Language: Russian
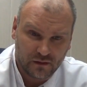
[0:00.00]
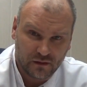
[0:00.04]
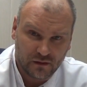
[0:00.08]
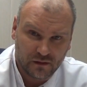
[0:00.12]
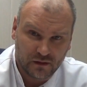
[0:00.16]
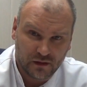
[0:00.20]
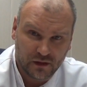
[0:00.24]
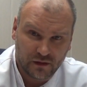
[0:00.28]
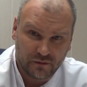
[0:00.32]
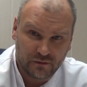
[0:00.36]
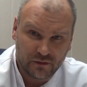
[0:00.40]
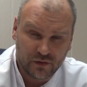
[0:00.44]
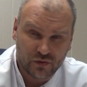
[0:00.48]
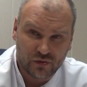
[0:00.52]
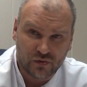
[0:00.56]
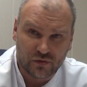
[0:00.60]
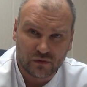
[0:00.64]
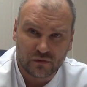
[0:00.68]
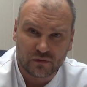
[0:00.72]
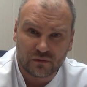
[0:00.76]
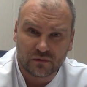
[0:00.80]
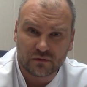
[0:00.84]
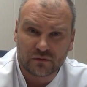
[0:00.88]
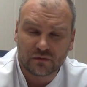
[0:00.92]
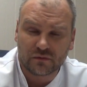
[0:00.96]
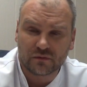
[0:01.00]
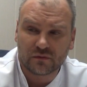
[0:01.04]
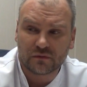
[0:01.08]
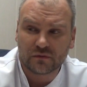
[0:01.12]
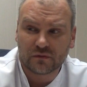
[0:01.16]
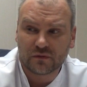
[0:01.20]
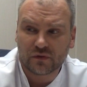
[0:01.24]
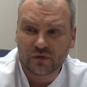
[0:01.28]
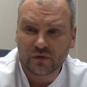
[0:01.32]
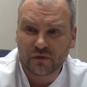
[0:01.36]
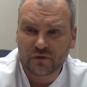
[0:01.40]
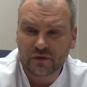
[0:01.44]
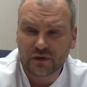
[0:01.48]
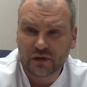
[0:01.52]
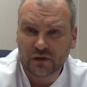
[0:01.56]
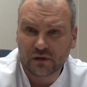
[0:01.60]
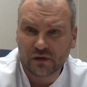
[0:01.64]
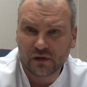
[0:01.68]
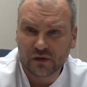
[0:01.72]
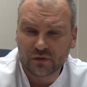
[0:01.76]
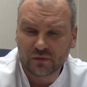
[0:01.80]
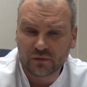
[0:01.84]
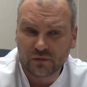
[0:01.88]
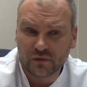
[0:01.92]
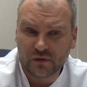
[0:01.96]
Я вижу, что
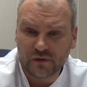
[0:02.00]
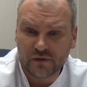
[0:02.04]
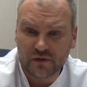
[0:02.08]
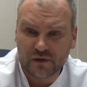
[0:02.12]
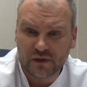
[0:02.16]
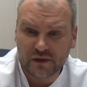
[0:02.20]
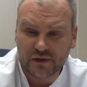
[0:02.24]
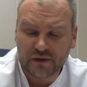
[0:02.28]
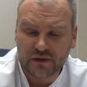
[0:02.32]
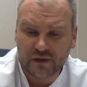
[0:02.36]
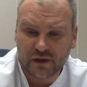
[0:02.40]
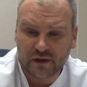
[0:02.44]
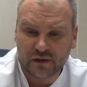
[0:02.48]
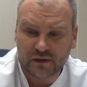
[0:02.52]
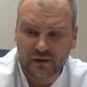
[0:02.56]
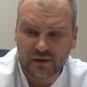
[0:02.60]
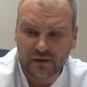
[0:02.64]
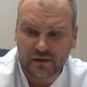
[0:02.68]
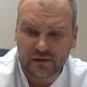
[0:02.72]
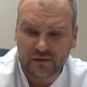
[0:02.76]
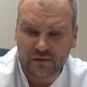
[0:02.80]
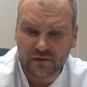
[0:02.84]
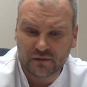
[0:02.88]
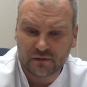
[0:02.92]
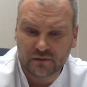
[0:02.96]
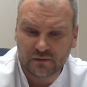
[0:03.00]
всколыхнулась вся страна.